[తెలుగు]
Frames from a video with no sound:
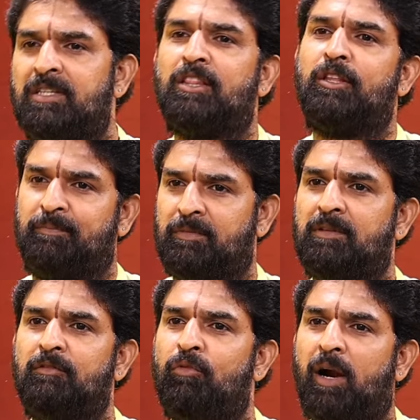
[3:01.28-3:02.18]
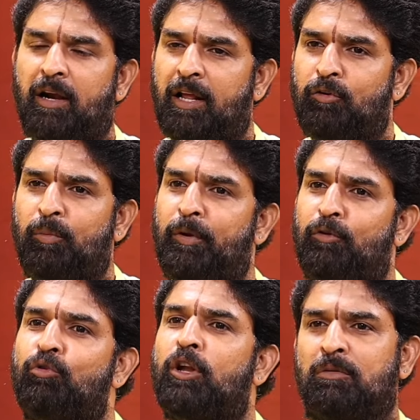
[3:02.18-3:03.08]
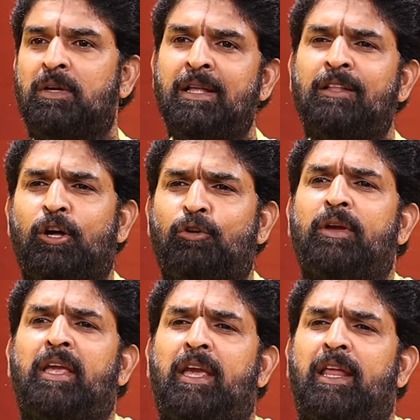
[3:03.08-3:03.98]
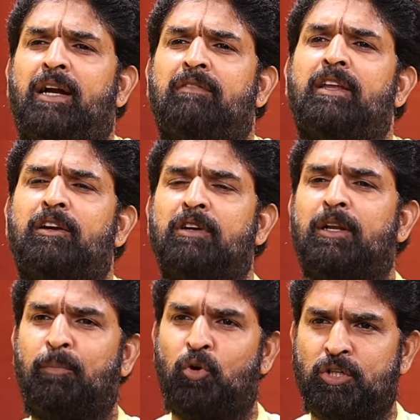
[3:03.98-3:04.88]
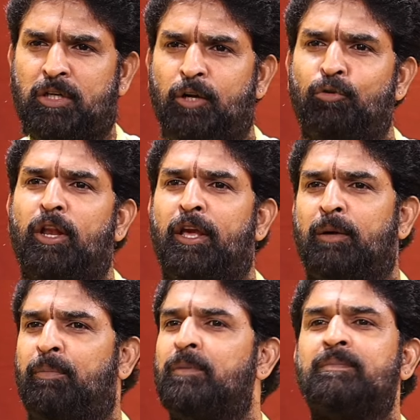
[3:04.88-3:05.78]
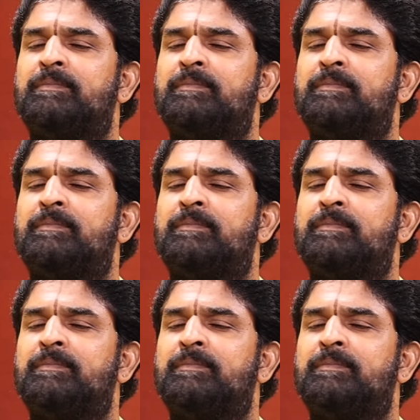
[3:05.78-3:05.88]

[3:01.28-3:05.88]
నిషిద్ధం వాడడానికి ఉపయోగం ఉండదు దాంట్లో ఏ రకమైనటువంటి పోషకాలు లేనప్పుడు